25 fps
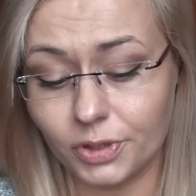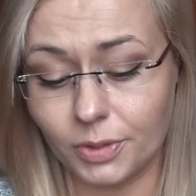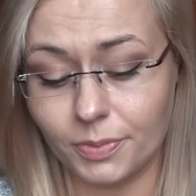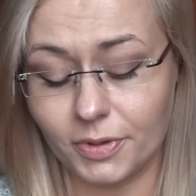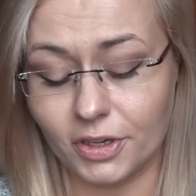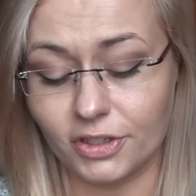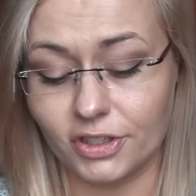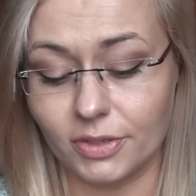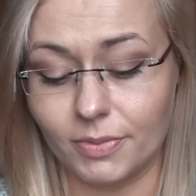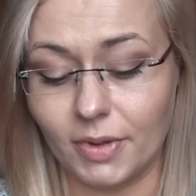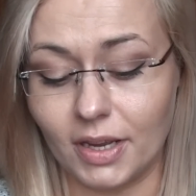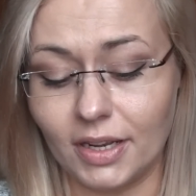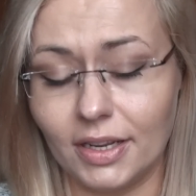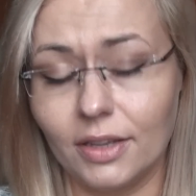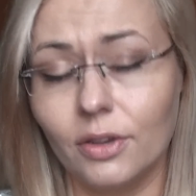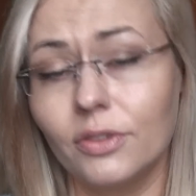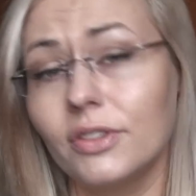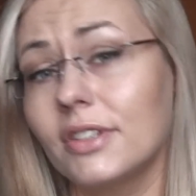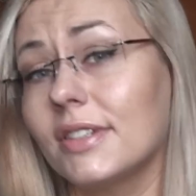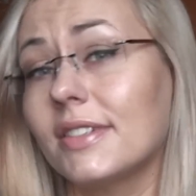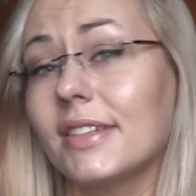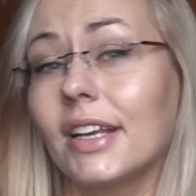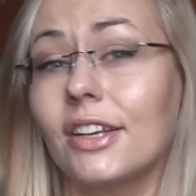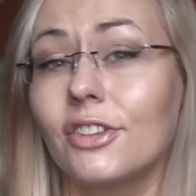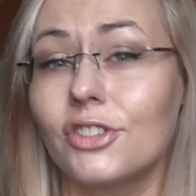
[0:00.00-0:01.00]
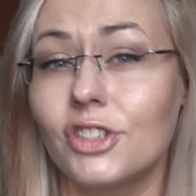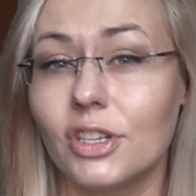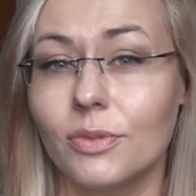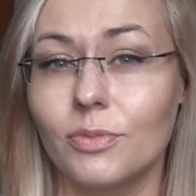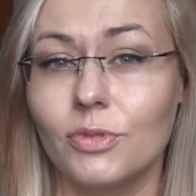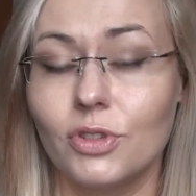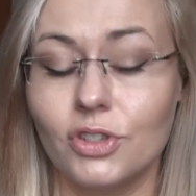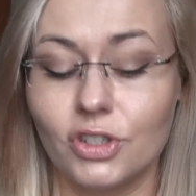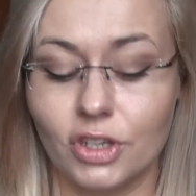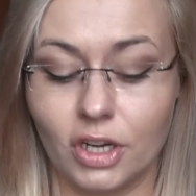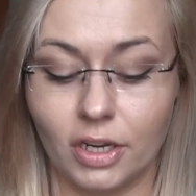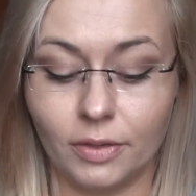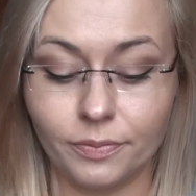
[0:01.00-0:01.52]
przepraszam, ale on jest tak
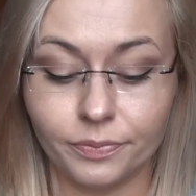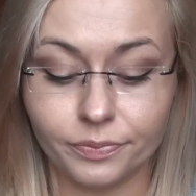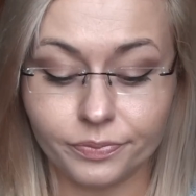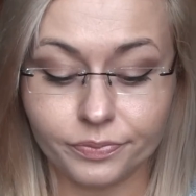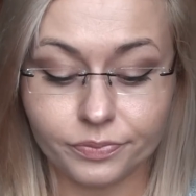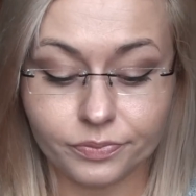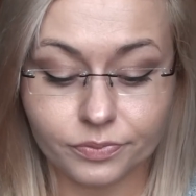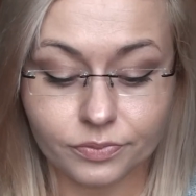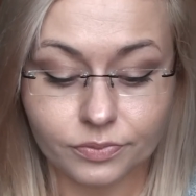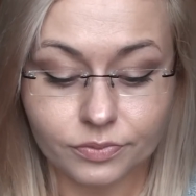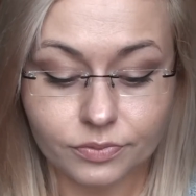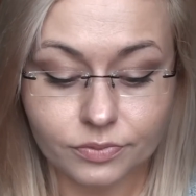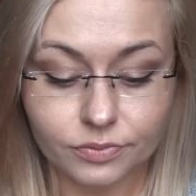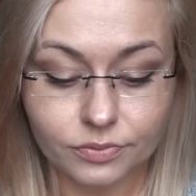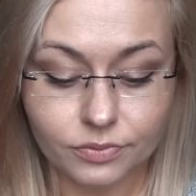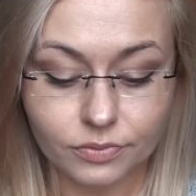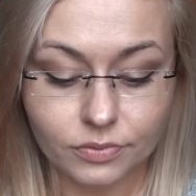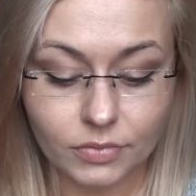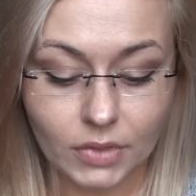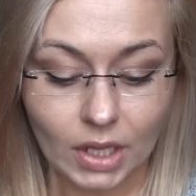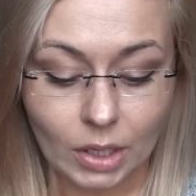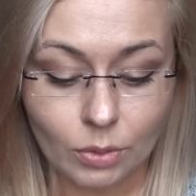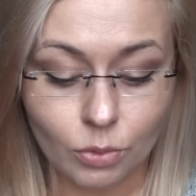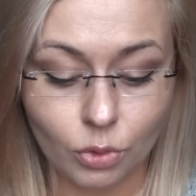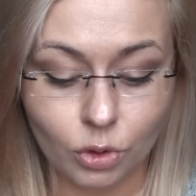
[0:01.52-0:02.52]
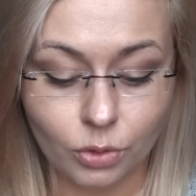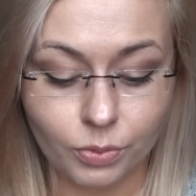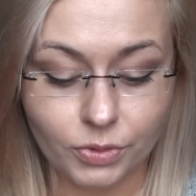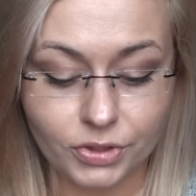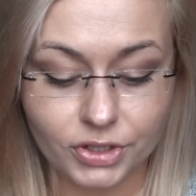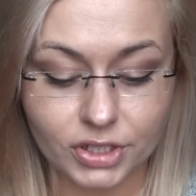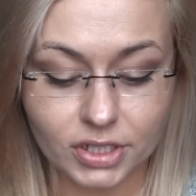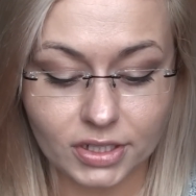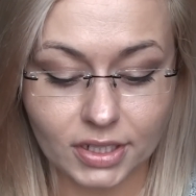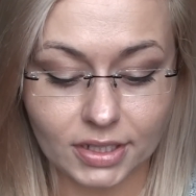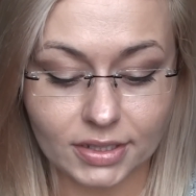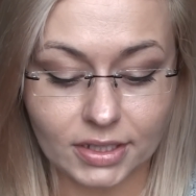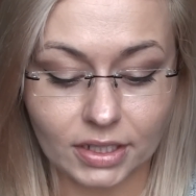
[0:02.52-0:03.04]
ciemny, że mógłby
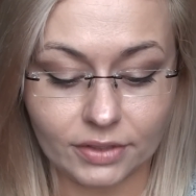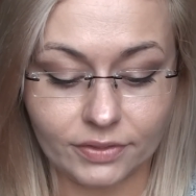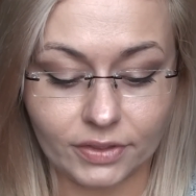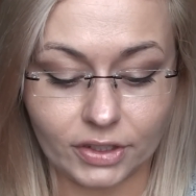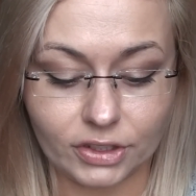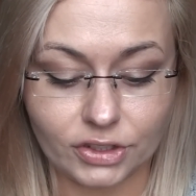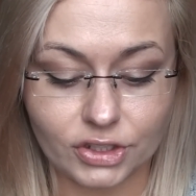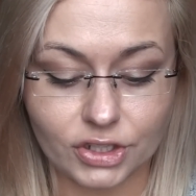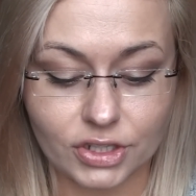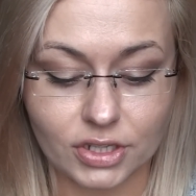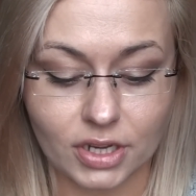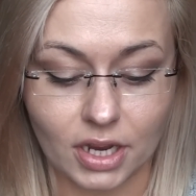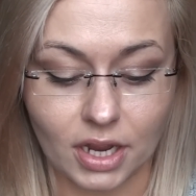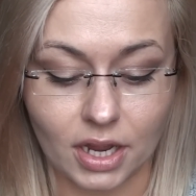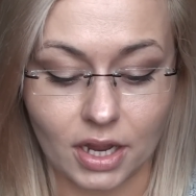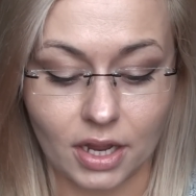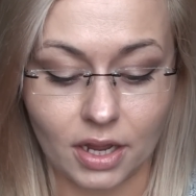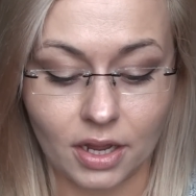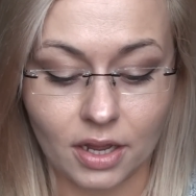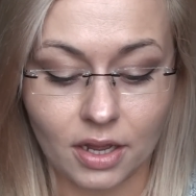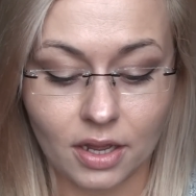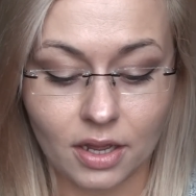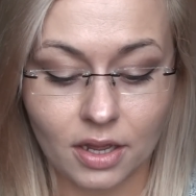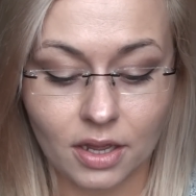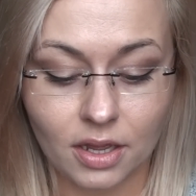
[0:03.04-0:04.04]
się nadawać na